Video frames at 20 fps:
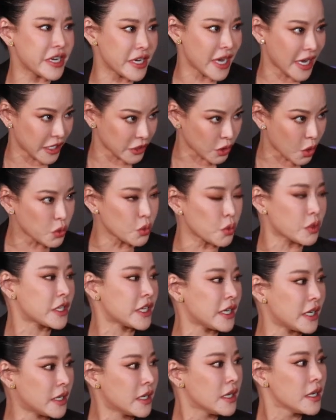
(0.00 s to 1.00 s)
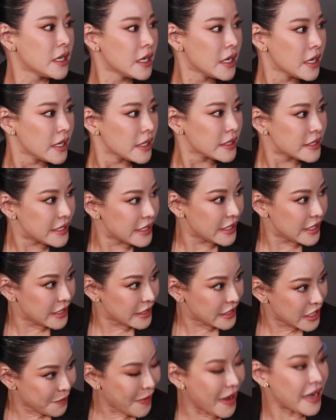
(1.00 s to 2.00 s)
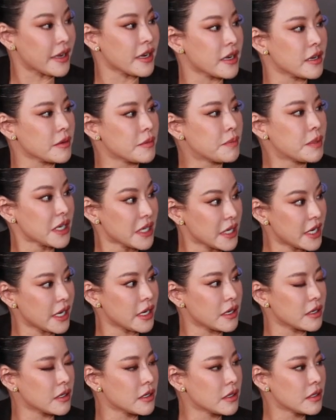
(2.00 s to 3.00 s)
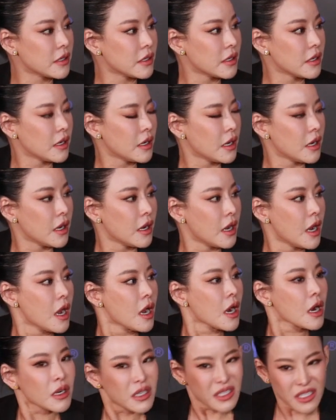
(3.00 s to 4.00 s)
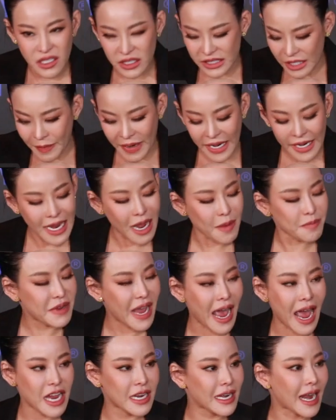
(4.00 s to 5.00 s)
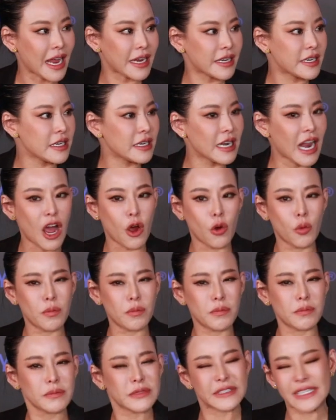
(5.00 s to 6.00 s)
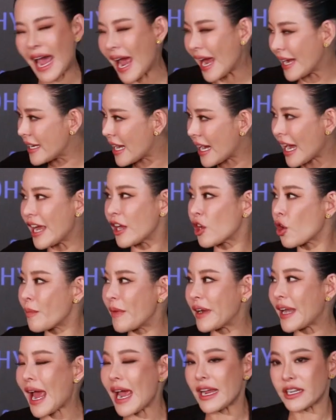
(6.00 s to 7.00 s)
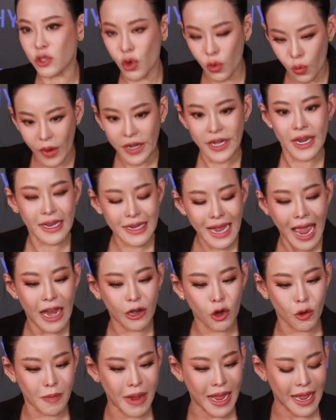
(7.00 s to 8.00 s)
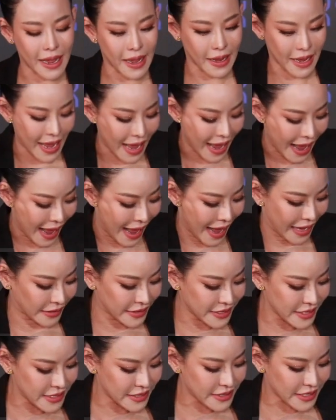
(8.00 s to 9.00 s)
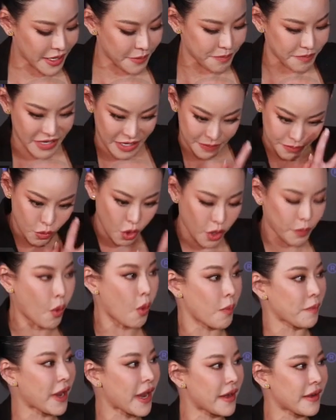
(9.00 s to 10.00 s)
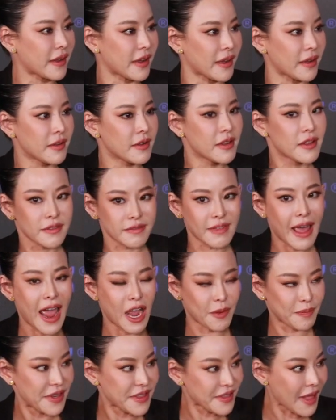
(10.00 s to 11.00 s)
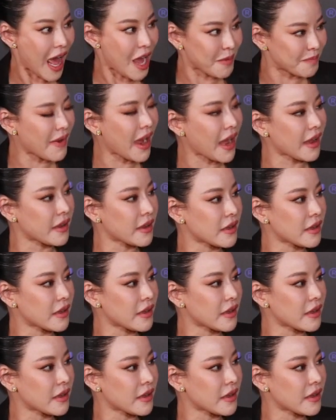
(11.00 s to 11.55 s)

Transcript: ณีอะไรก็ต้องอยู่ที่ที่ที่แผ่นดินพื้นวันนี้ก็เลยได้ย้ายคือจะพยายามย้ายหลายทีแล้ว ย้ายยังไงก็ไม่ได้จนวันนี้ย้ายลงมาอ่างที่จะบีบมวยผมท่านเนี่ยแตกไปสามใบ